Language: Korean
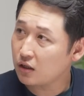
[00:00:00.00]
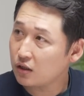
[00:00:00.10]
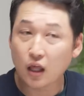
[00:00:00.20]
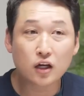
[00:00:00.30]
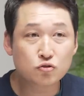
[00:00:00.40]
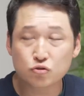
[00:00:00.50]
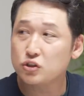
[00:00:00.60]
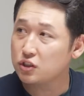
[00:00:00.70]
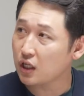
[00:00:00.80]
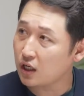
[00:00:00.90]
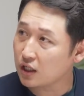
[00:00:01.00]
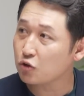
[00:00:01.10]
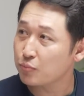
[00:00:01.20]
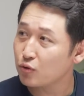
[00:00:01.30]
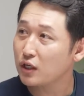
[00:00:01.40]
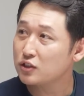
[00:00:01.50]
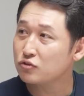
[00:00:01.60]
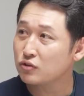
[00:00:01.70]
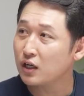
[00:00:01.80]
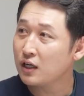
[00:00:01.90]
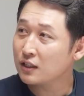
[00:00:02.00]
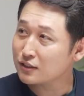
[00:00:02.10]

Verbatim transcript: 내가 주인이다라고 표현하는 이유가